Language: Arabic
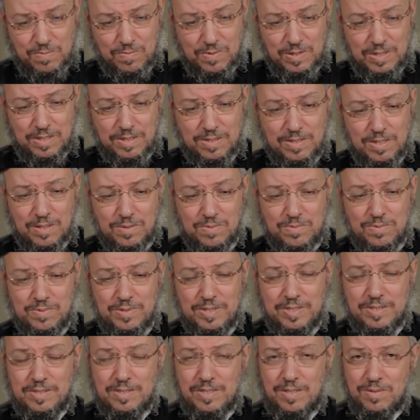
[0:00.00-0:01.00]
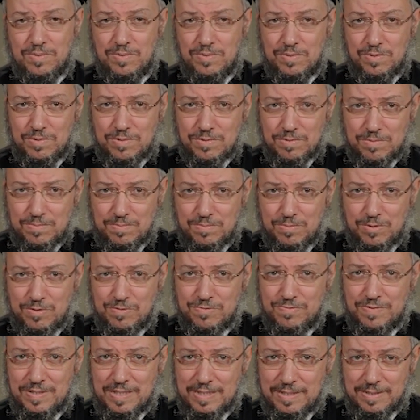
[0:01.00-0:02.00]
ولا نقول اللاهوت
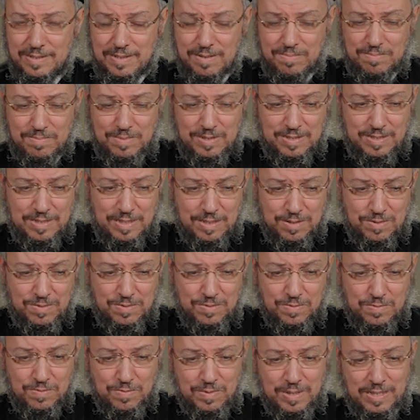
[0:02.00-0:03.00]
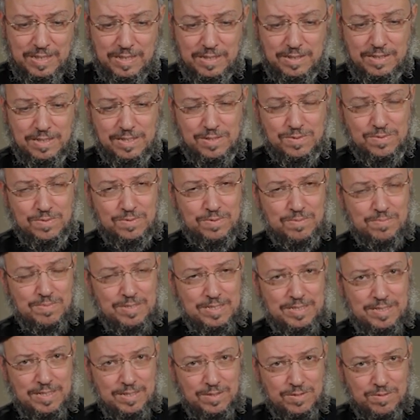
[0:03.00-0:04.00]
منفردا بذاته ولا الناسوت
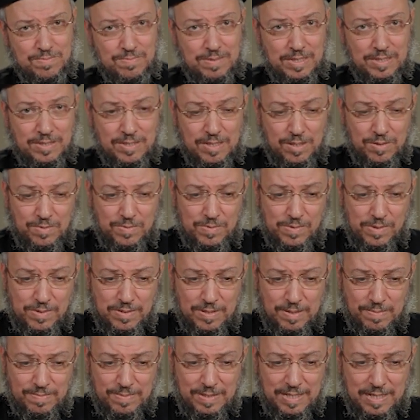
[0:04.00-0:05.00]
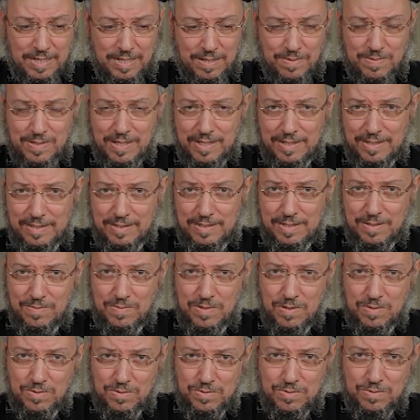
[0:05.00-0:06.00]
بذاته بل نقول طبيعة واحدة
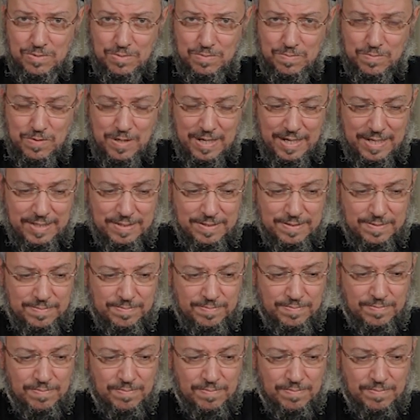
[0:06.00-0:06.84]
وأقنوم واحد